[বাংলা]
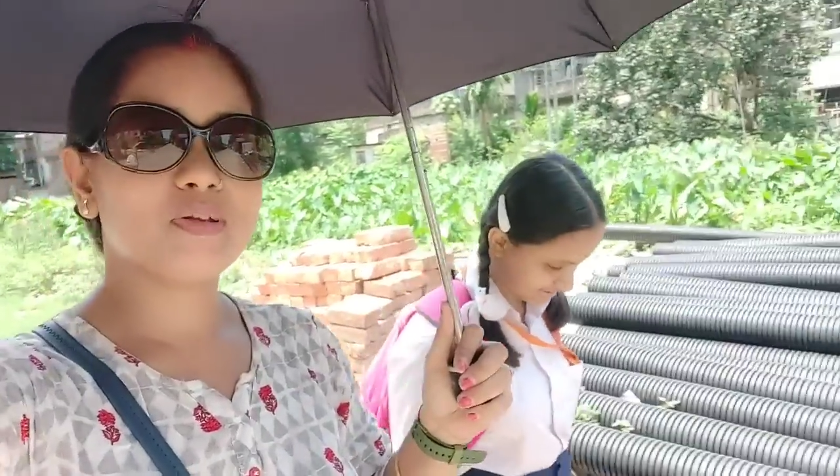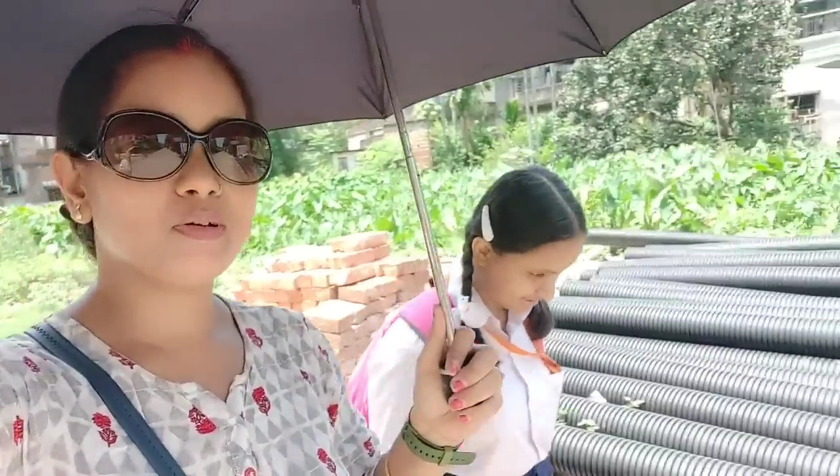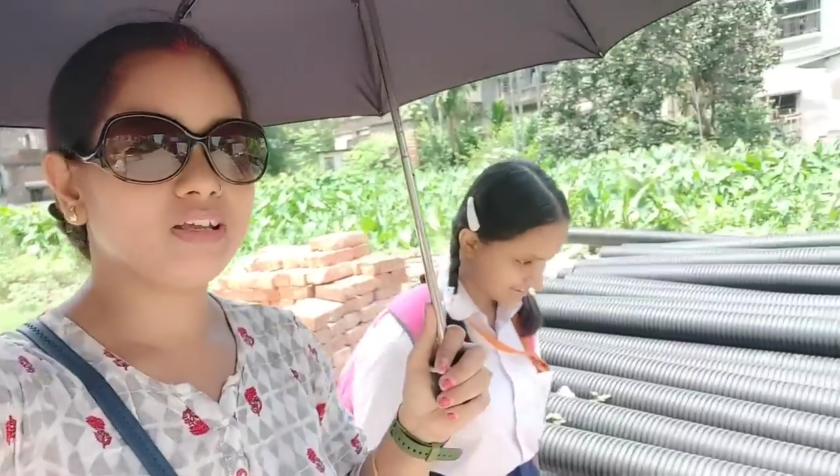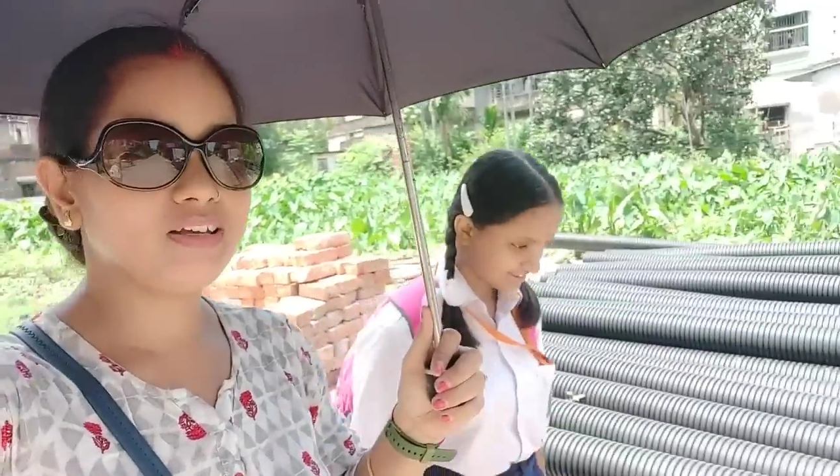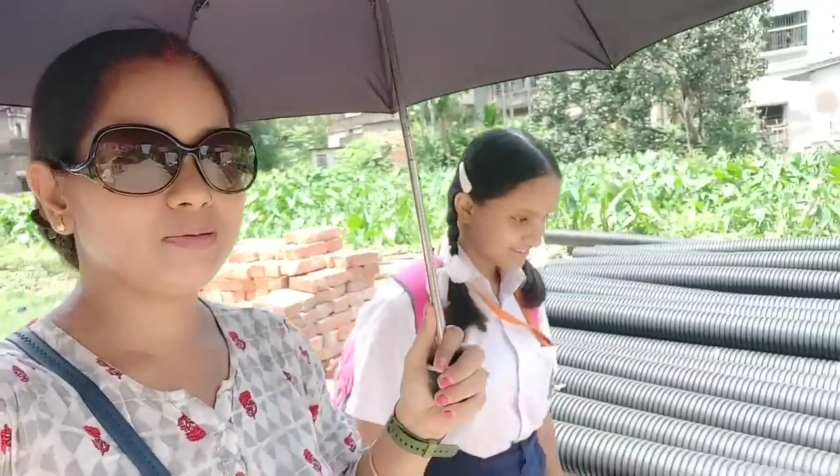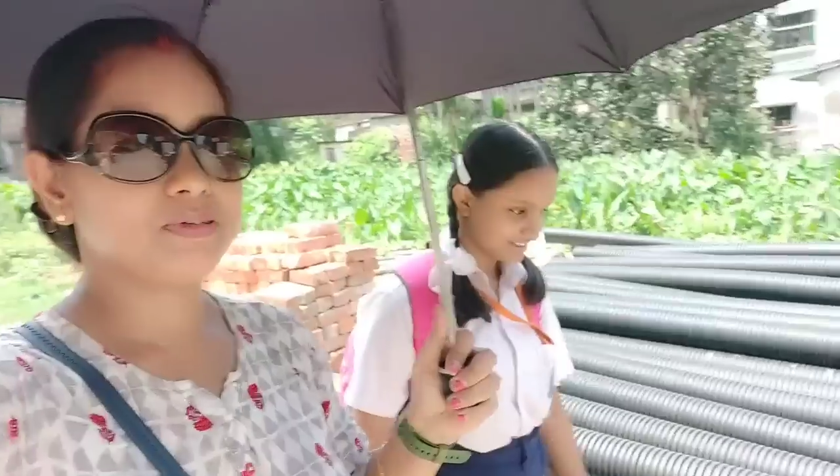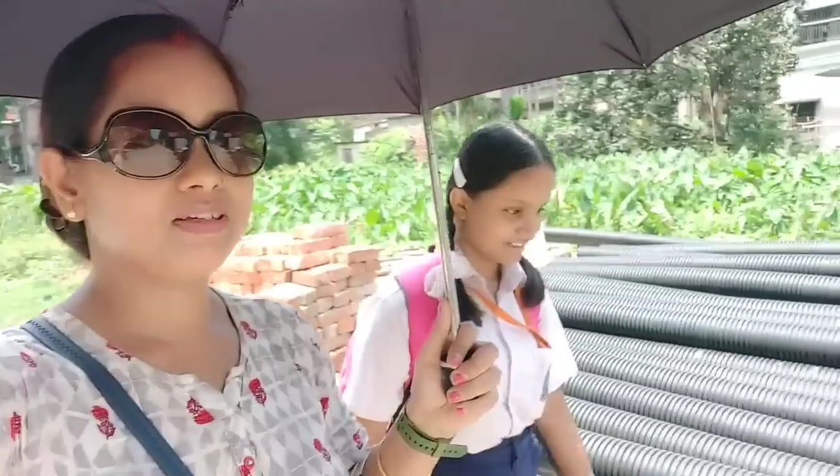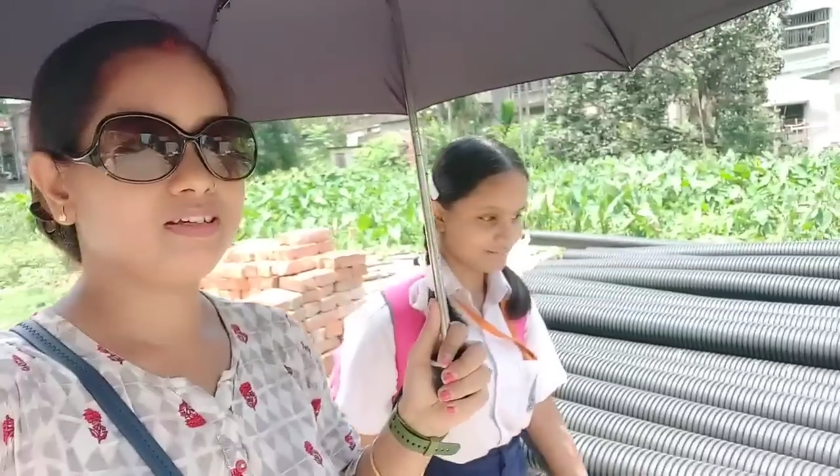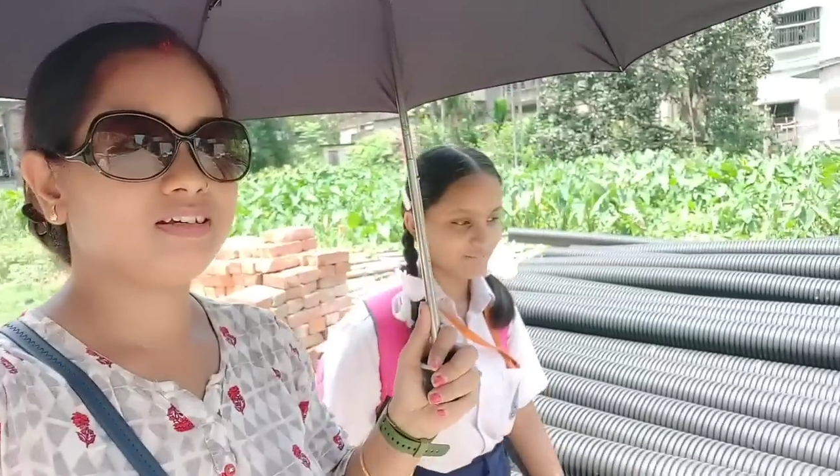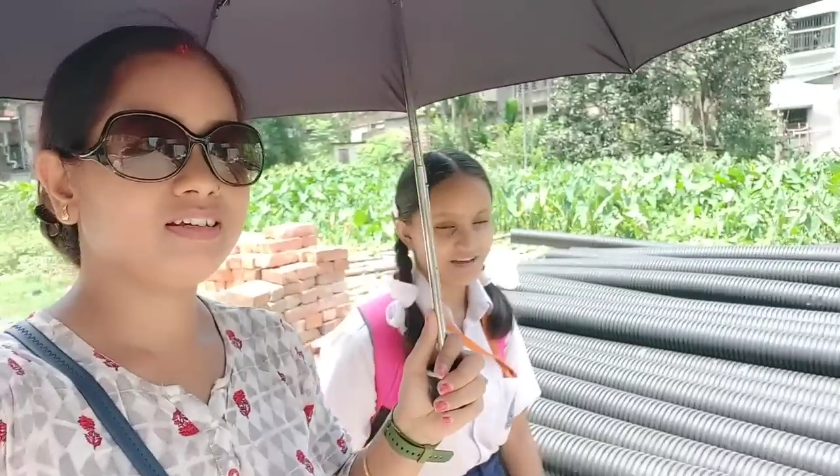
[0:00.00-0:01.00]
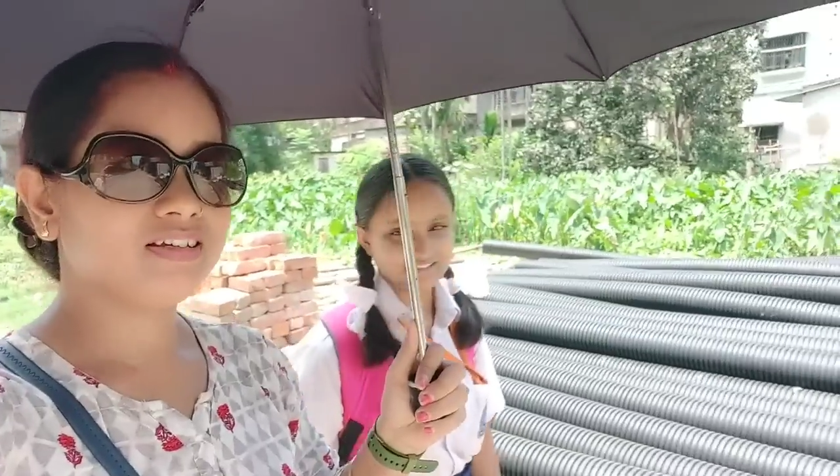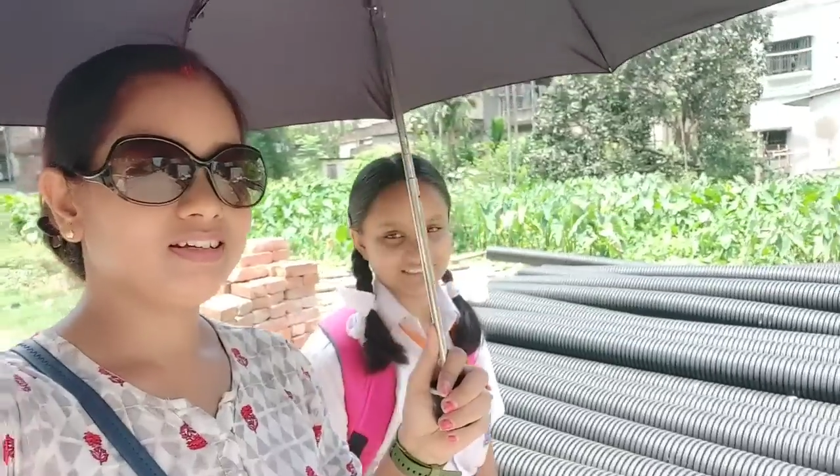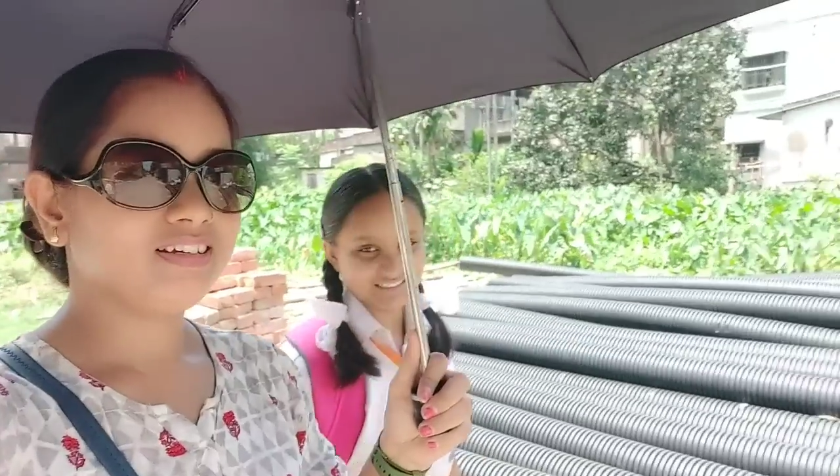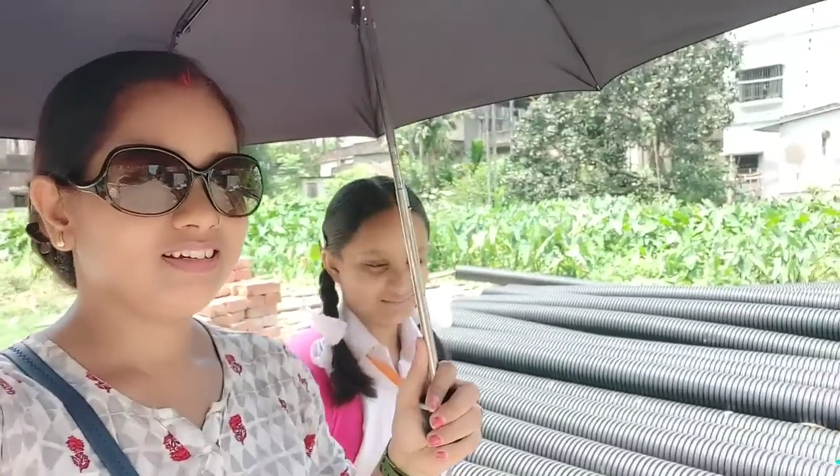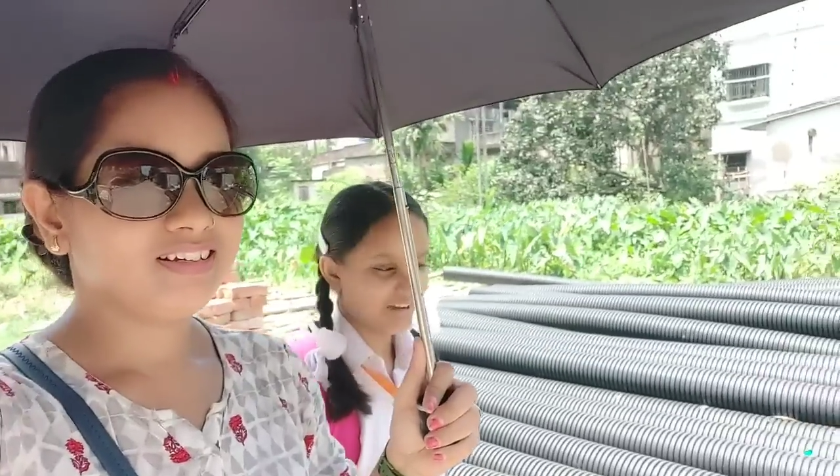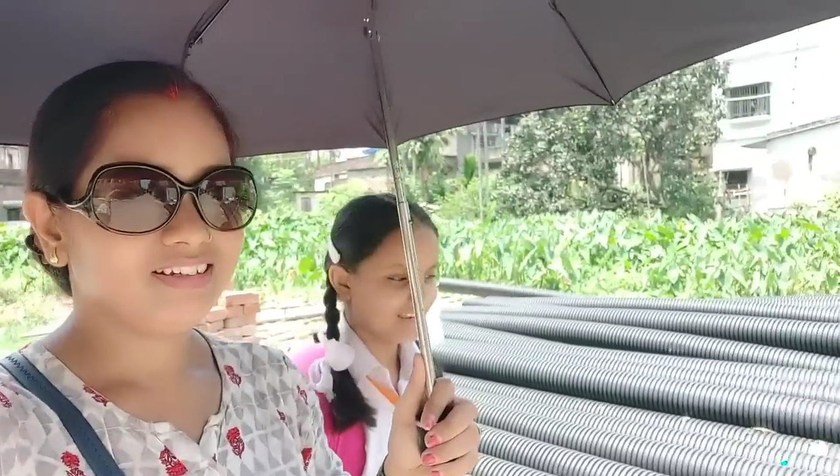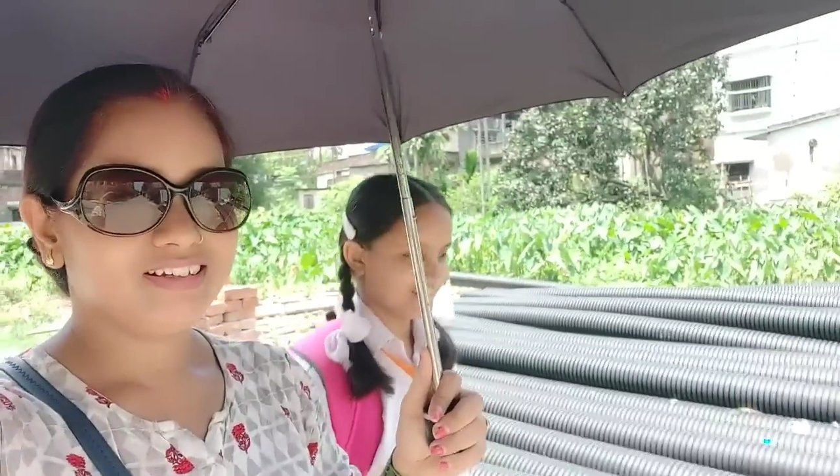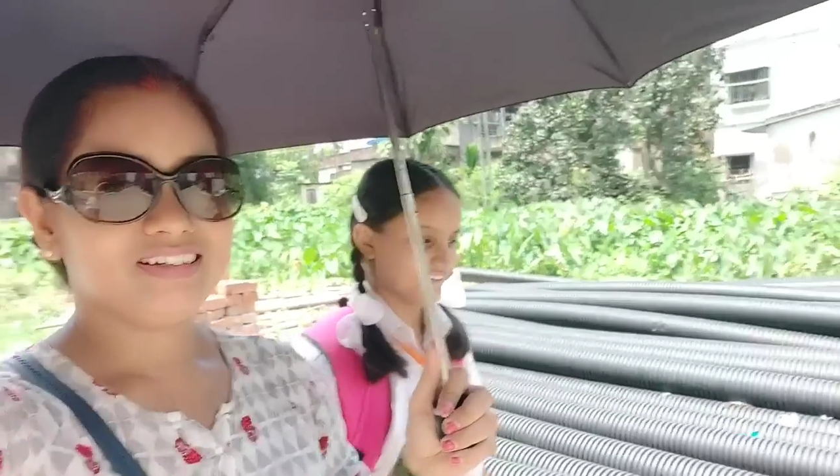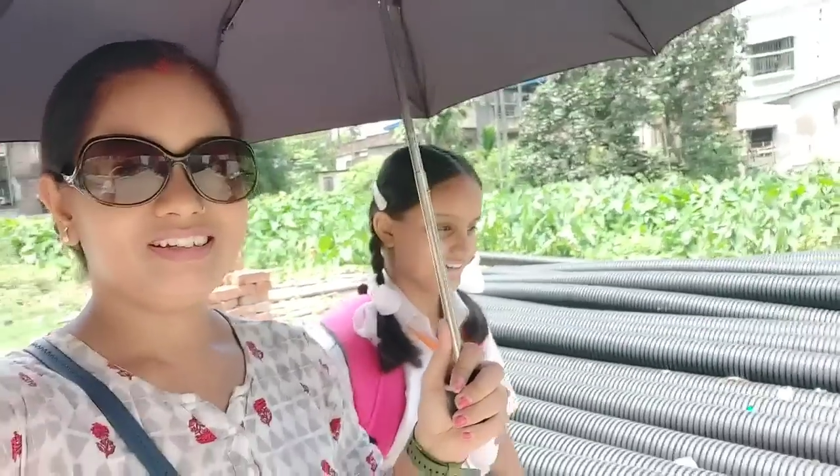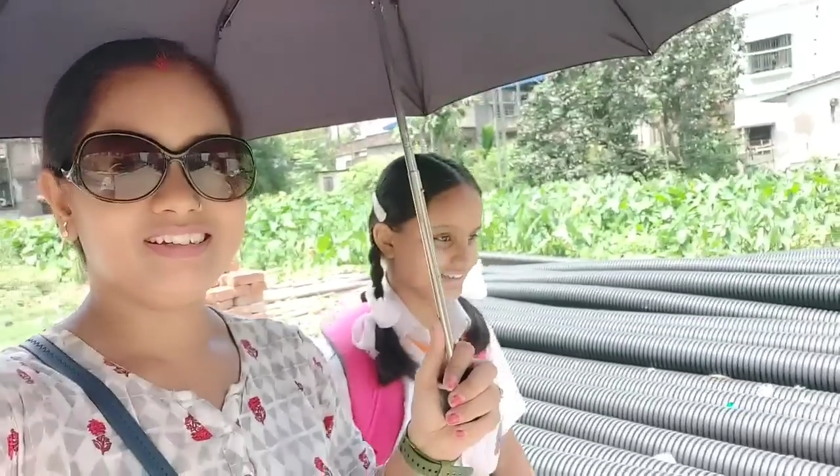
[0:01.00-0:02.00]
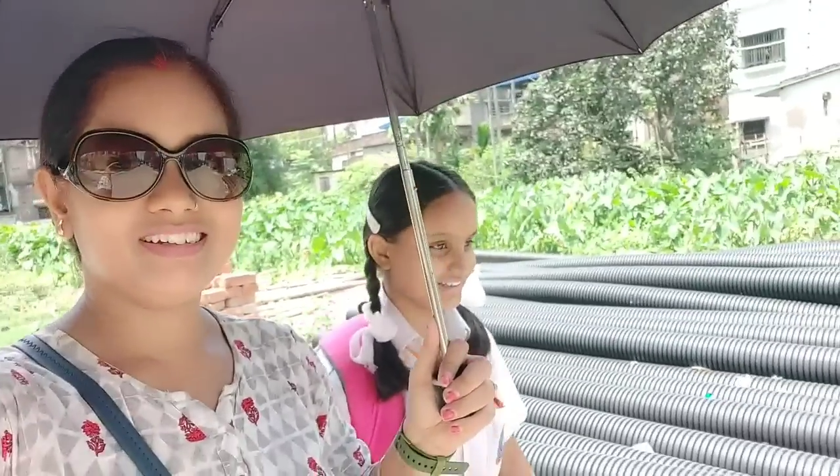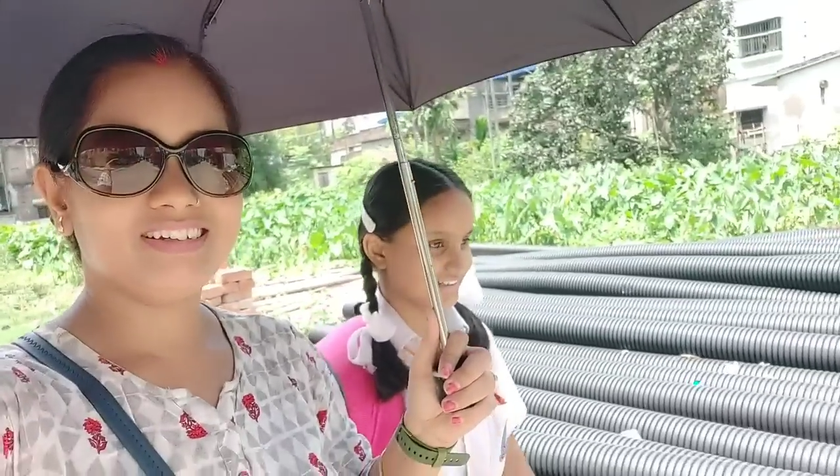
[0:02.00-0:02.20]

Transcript: ওটাই খাবি বাজে ভালো লাগে